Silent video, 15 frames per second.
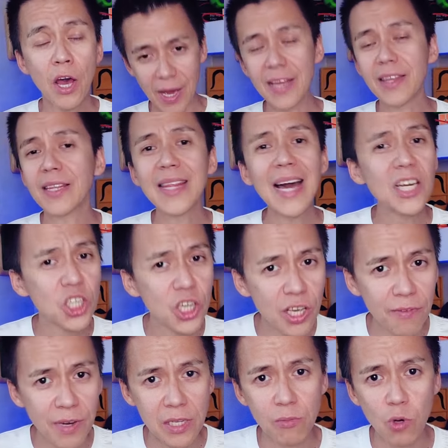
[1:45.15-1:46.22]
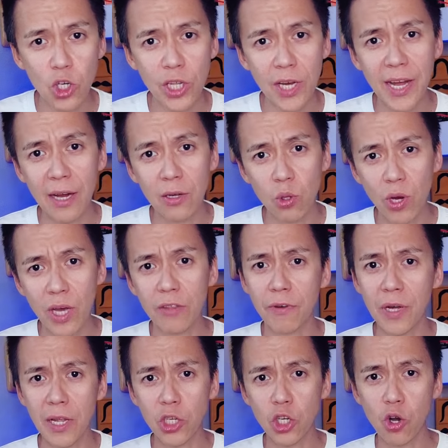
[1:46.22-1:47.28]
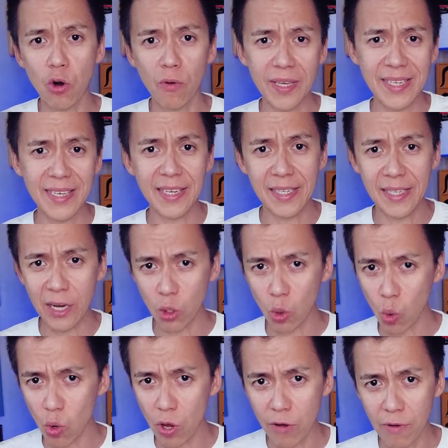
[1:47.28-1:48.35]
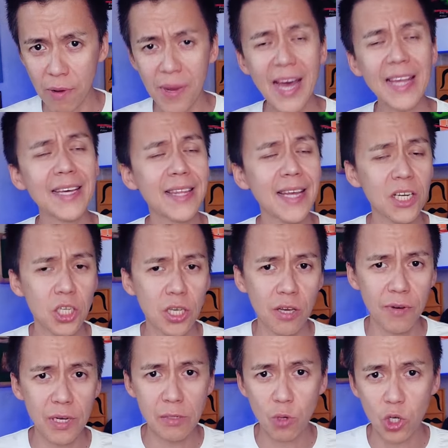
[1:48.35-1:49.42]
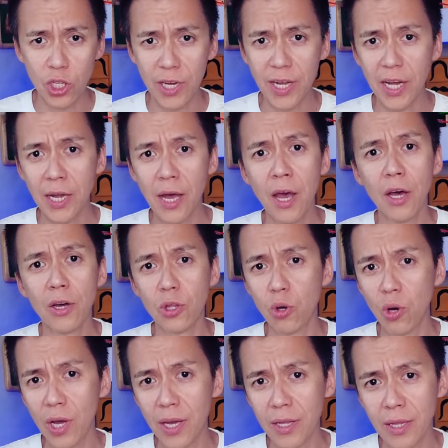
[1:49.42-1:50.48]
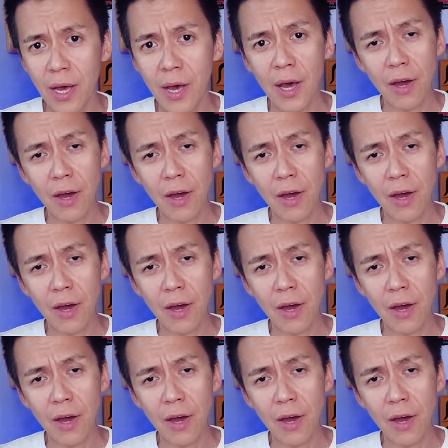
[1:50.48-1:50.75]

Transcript: Это также невозможно невозможно как дуэт Волочковой с Расторгуевым, это также невозможно как дуэт